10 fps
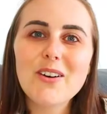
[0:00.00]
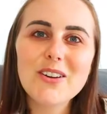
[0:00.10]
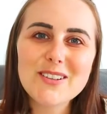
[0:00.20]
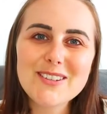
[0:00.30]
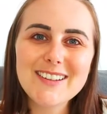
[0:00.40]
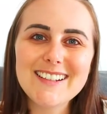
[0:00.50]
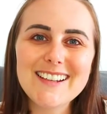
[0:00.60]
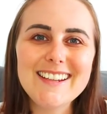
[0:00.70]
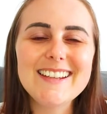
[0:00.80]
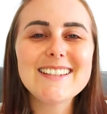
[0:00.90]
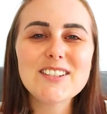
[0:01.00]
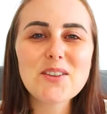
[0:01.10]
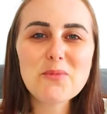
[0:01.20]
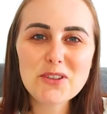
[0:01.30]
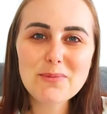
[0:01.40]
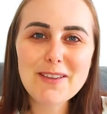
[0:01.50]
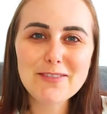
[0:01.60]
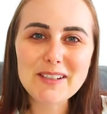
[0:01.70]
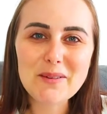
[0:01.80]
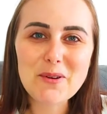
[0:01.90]
Oi, eu sou a Dani e seja muito
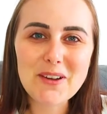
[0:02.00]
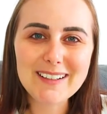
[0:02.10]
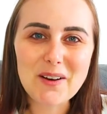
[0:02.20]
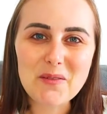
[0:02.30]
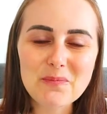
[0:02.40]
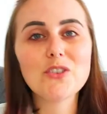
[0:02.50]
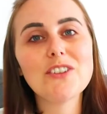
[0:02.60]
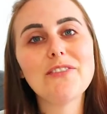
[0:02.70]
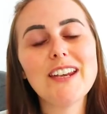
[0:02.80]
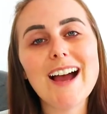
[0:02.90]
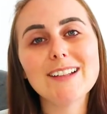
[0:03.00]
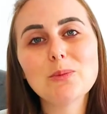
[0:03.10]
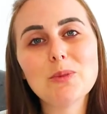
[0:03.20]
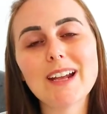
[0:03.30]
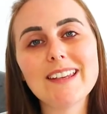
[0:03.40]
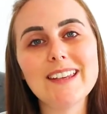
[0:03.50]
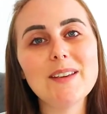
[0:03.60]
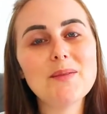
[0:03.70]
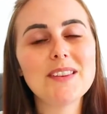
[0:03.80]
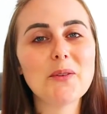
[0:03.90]
bem-vinda ao meu canal. Hoje é feriado por
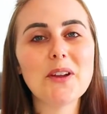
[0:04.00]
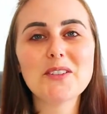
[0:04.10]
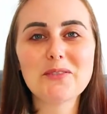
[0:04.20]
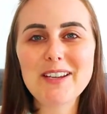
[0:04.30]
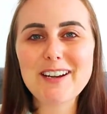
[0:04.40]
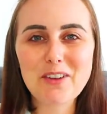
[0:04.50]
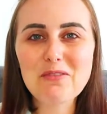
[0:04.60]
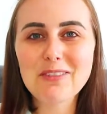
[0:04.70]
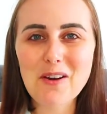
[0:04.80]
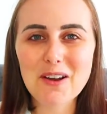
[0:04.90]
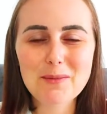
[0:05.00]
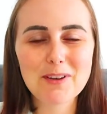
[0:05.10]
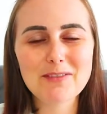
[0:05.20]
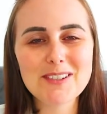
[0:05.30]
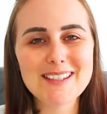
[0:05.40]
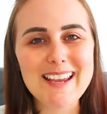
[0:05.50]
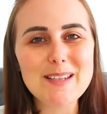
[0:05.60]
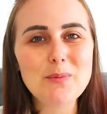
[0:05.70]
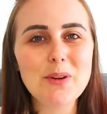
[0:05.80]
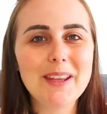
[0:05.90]
aqui, então eu resolvi gravar um vlog pra
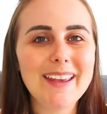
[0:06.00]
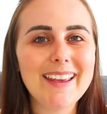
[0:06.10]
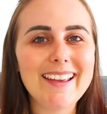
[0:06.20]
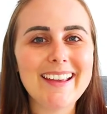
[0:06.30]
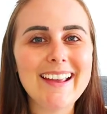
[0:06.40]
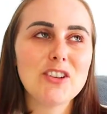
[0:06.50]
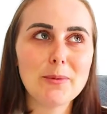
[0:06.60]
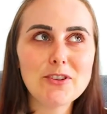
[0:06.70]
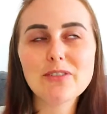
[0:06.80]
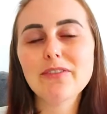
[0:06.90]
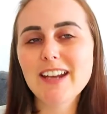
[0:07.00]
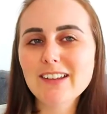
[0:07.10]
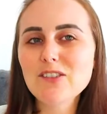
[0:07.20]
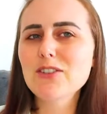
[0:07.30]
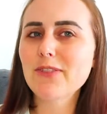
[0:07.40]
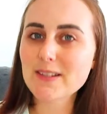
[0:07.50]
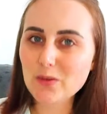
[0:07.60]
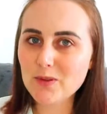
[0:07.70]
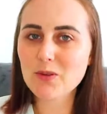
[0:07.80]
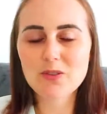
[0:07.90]
vocês, porque geralmente no feriado a gente faz
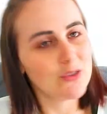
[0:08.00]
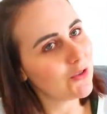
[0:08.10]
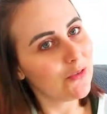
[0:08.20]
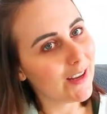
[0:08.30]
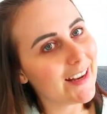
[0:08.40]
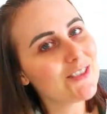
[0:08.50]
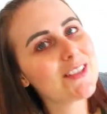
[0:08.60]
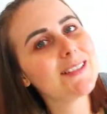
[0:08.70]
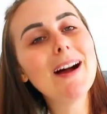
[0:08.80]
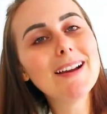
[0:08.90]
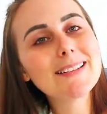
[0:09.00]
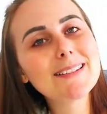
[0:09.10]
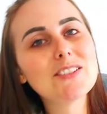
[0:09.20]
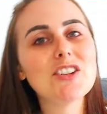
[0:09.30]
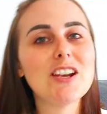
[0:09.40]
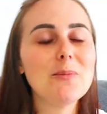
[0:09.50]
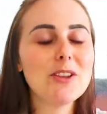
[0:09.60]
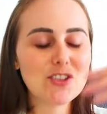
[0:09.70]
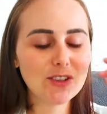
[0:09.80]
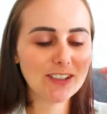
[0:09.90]
algumas coisas diferentes, mas
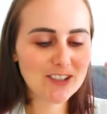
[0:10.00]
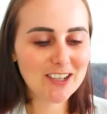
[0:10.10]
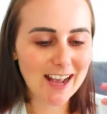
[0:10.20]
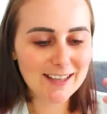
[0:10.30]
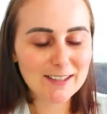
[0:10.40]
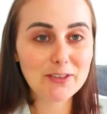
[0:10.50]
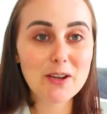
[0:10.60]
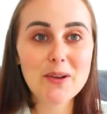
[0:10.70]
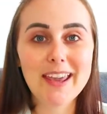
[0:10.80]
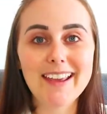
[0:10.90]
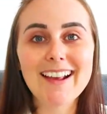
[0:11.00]
geralmente dona de casa fica o quê?